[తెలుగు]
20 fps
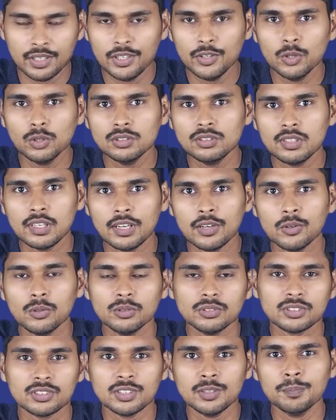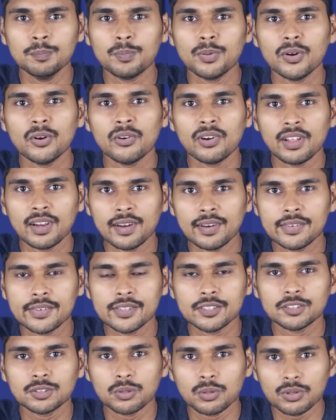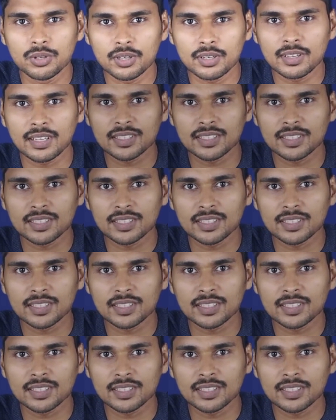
ఈరోజు నేను సింపుల్ ఓన్ ఎలక్ట్రిక్ స్కూటర్